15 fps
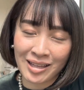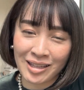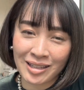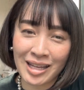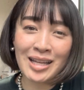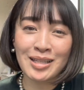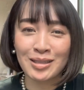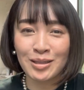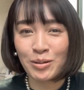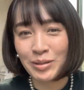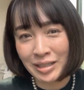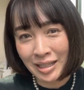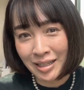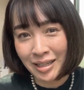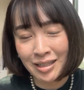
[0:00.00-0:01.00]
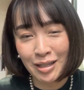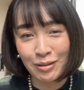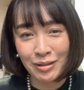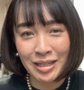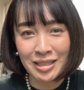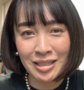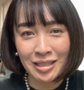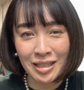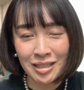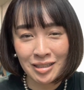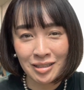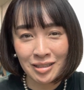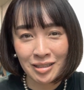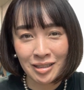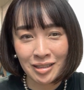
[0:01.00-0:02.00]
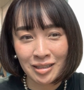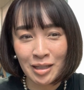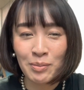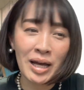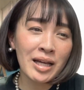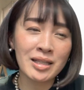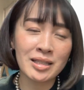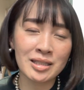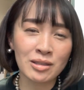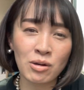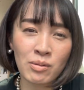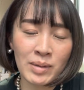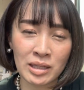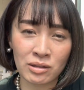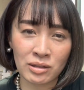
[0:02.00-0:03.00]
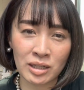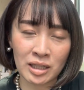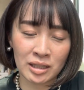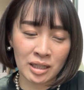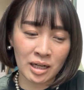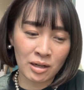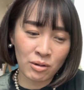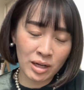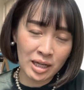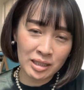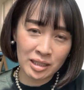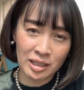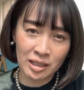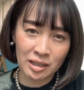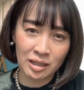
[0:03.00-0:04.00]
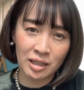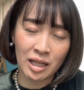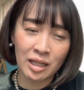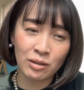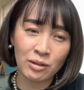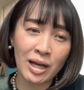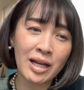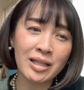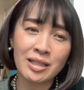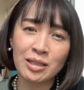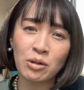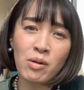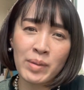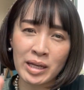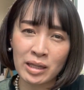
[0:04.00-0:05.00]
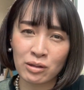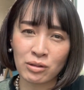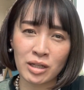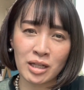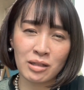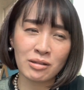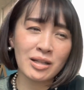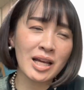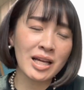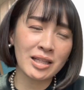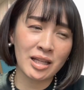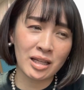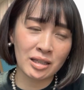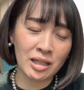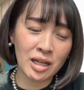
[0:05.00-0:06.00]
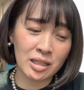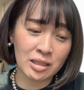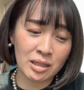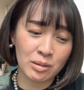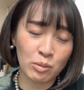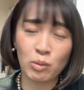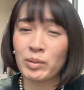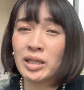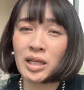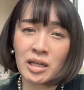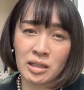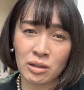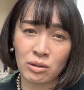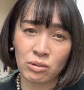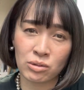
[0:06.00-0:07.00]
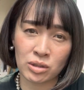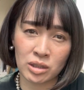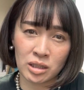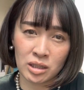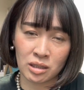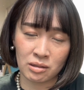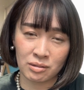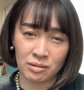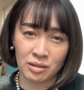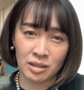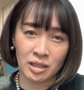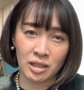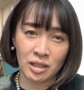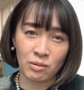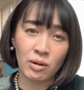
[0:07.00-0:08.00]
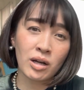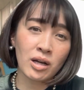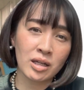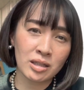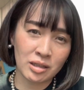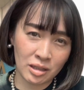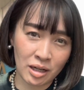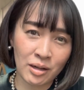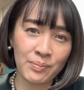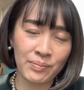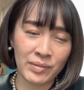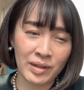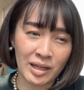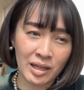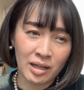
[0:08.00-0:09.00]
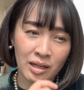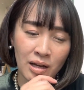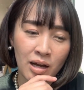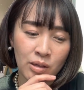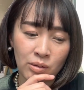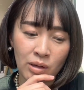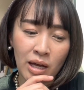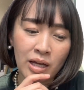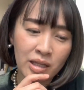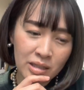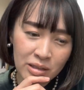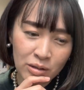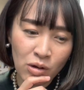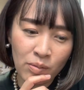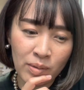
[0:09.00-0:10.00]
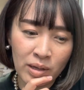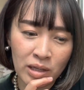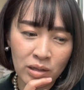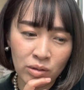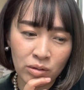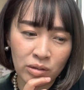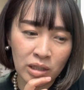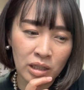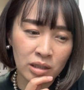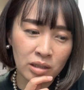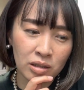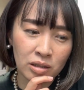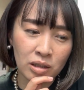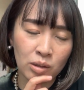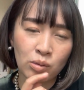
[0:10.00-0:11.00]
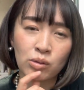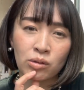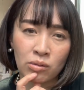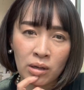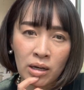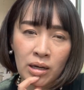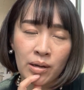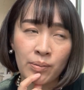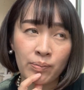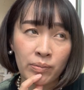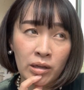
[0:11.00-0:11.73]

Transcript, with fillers: 感想いただけたら嬉しいですでもアンチコメントだったら他にあのアンチコメント入れるぐらいだったらさもう見ないでほしい分かったあのアンチコメントを入れるってことは